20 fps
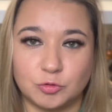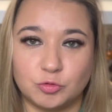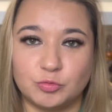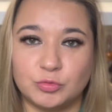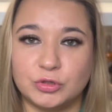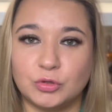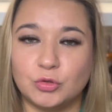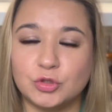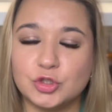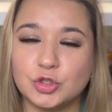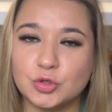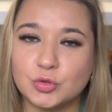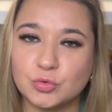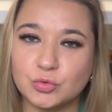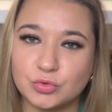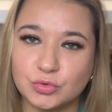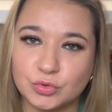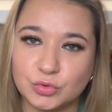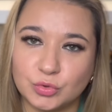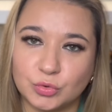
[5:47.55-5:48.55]
он был очень
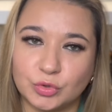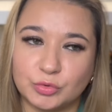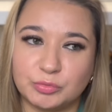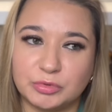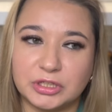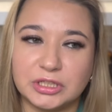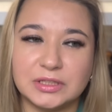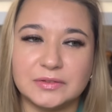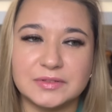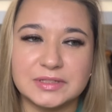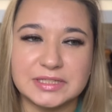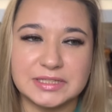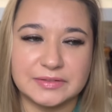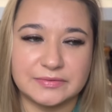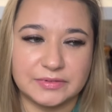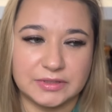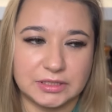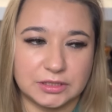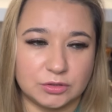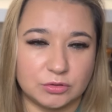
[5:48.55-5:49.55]
густой, белого
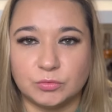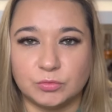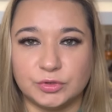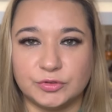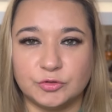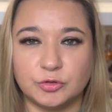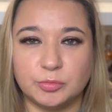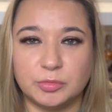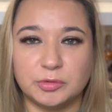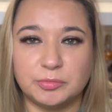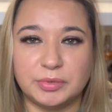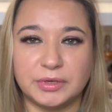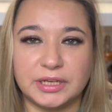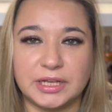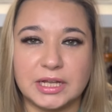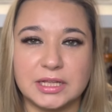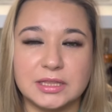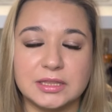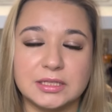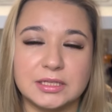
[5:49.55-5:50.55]
цвета, у него был
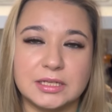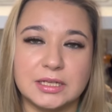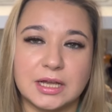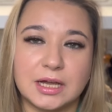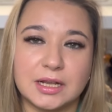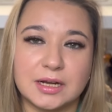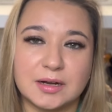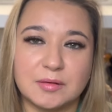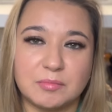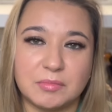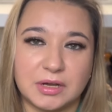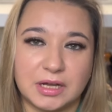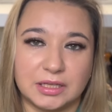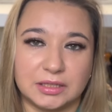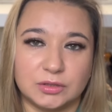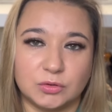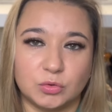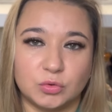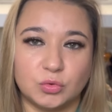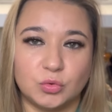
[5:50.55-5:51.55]
приятный
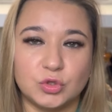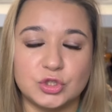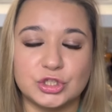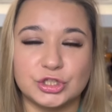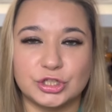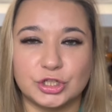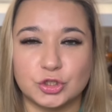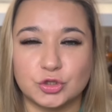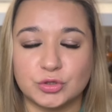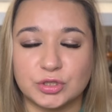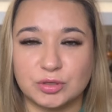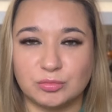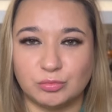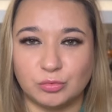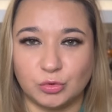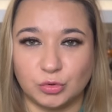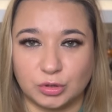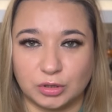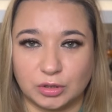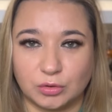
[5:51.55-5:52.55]
аромат, он очень хорошо
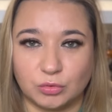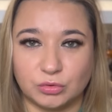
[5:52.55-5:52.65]
работал,